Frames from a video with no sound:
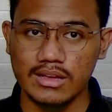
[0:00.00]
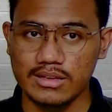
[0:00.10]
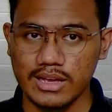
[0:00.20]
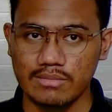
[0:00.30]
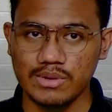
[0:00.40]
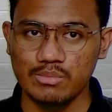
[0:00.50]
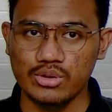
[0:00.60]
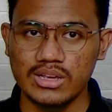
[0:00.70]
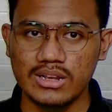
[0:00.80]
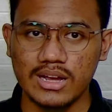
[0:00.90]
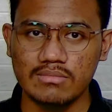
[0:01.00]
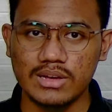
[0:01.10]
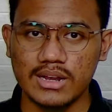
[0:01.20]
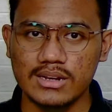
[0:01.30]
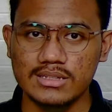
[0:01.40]
yang memungkinkan
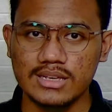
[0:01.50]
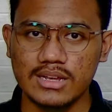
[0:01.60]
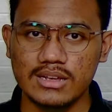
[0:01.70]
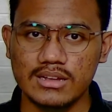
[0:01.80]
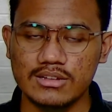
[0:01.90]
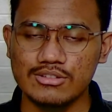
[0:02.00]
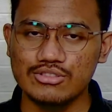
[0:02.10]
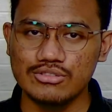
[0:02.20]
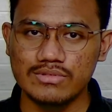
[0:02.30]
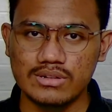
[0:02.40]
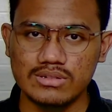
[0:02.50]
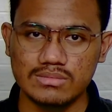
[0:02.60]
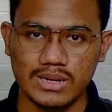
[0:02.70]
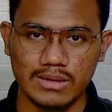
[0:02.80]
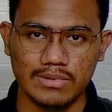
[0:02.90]
para desainer untuk fokus
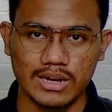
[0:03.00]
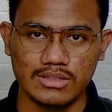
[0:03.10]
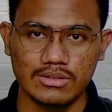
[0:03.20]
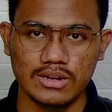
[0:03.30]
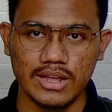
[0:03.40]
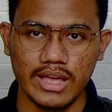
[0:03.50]
pada pengaturan